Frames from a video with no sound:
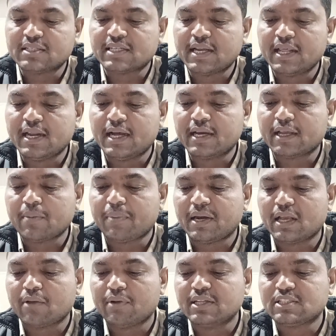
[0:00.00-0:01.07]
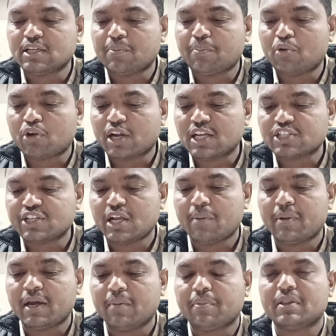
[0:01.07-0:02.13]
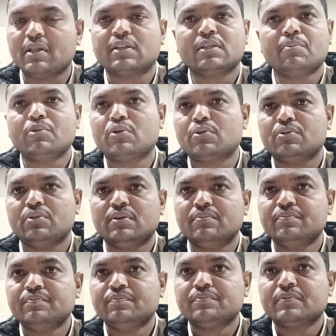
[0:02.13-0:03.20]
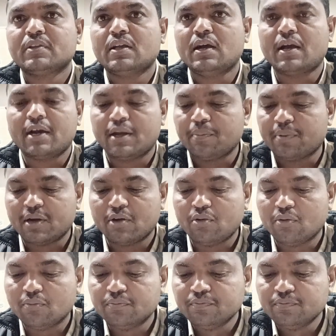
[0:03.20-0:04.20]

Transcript: శరీరానికి పనికి వచ్చే పొటాషియం అనే పదార్థం ఉంటుంది అరటి పండులో